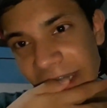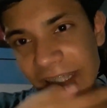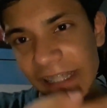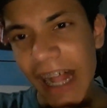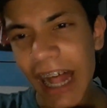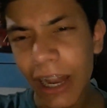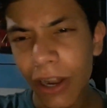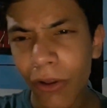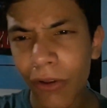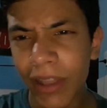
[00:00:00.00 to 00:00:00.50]

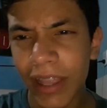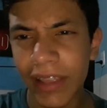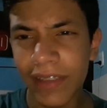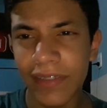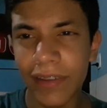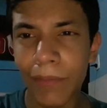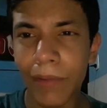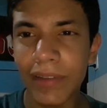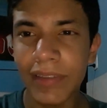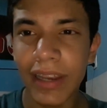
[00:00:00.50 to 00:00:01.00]
algo que
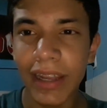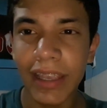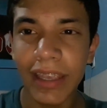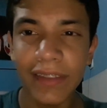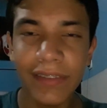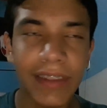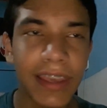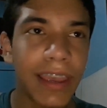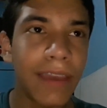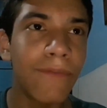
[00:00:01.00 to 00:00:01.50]
se muestra aquí
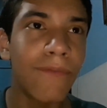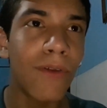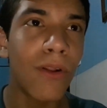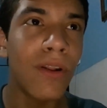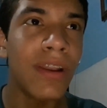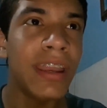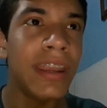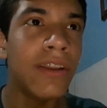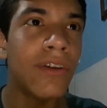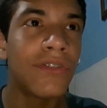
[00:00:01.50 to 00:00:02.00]
es que
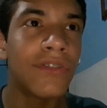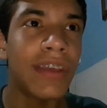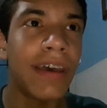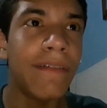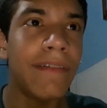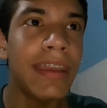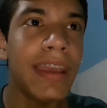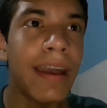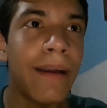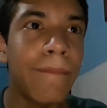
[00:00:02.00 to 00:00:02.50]
Broly no
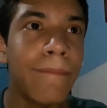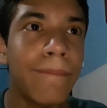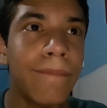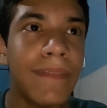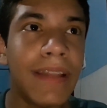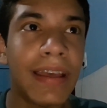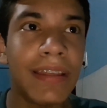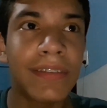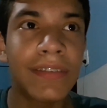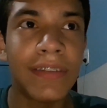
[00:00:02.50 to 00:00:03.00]
sabía
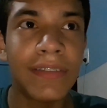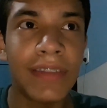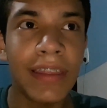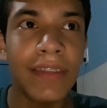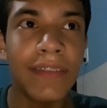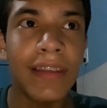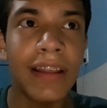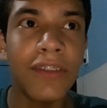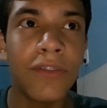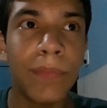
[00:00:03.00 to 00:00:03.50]
la
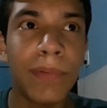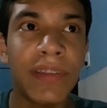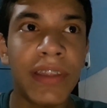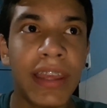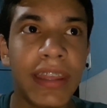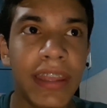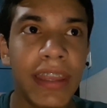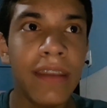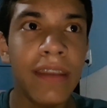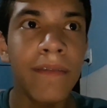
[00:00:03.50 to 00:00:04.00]
existencia del Super
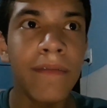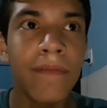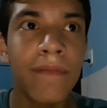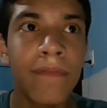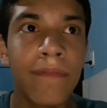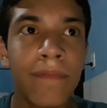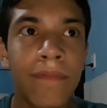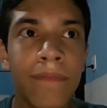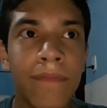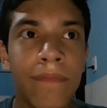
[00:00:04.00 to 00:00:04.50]
Saiyan
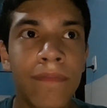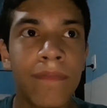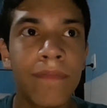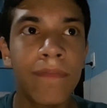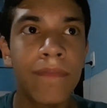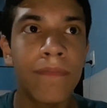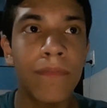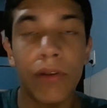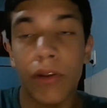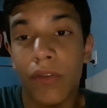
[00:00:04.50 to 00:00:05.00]

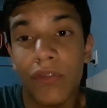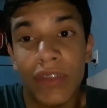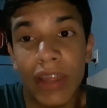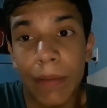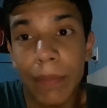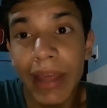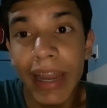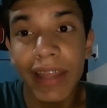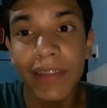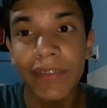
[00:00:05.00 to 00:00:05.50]
Bueno,
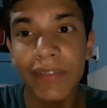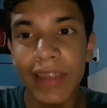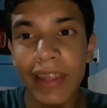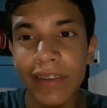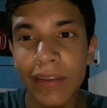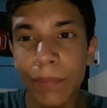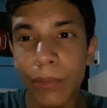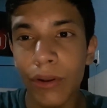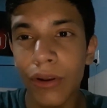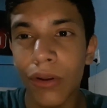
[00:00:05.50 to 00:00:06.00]
sabía la
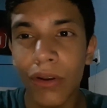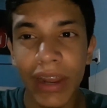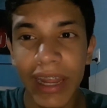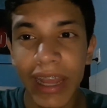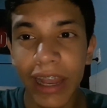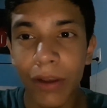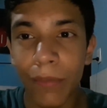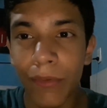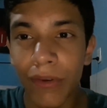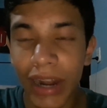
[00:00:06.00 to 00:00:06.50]
existencia, pero lo
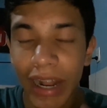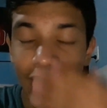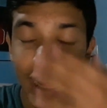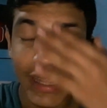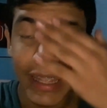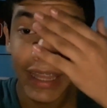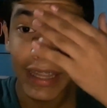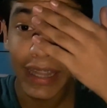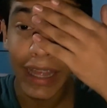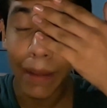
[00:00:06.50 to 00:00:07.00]
creía como una
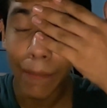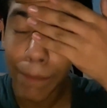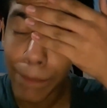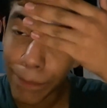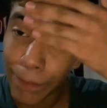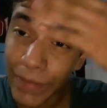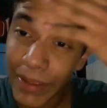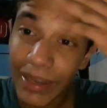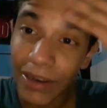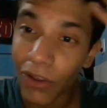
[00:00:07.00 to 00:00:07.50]
leyenda
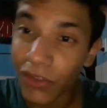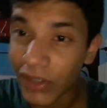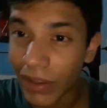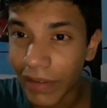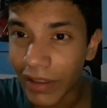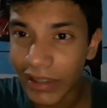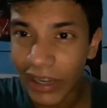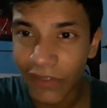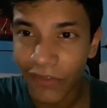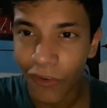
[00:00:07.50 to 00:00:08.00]
y no
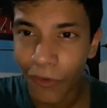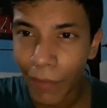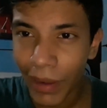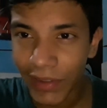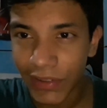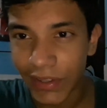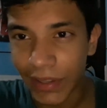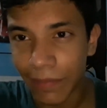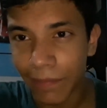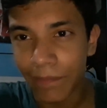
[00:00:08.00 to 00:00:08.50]
sabía
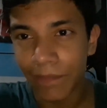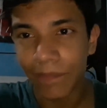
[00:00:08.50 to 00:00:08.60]
transformarse.